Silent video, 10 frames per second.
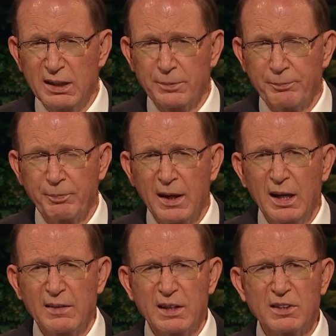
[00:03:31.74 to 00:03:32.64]
Le
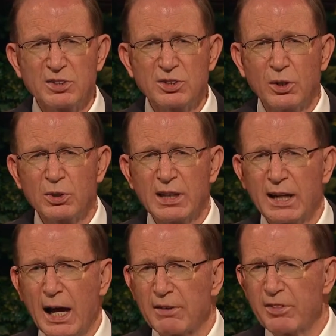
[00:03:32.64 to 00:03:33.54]
Seigneur a décrété
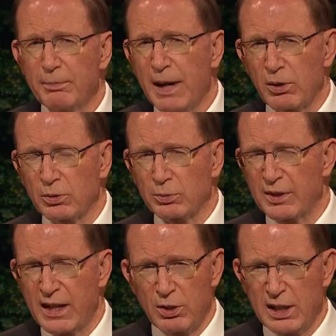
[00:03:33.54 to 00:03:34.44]
que la
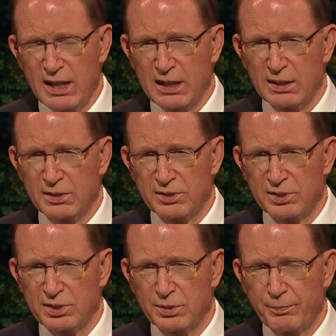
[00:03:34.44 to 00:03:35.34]
pierre détachée de la
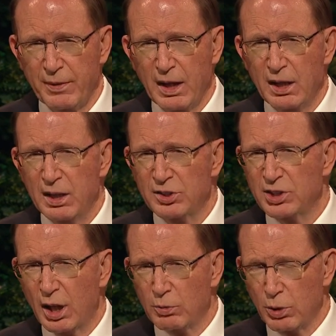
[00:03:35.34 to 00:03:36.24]
montagne sans
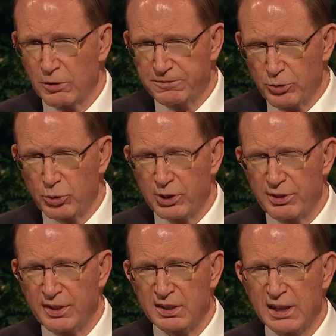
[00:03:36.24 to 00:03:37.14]
l'aide d'aucune
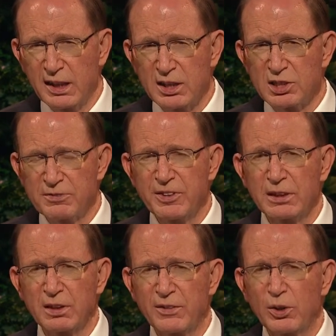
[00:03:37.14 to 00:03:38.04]
main
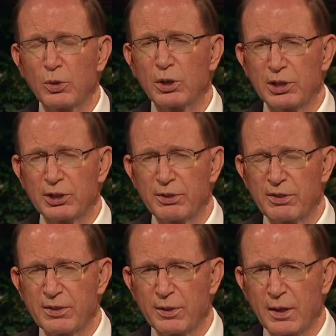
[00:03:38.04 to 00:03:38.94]
roulera jusqu'à
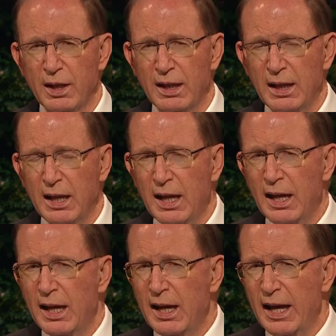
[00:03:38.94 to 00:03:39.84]
remplir toute la
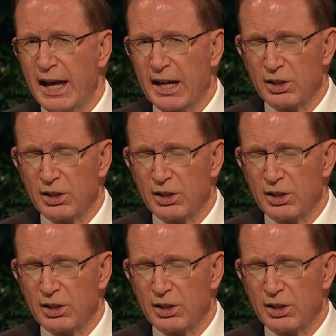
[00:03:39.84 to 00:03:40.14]
terre.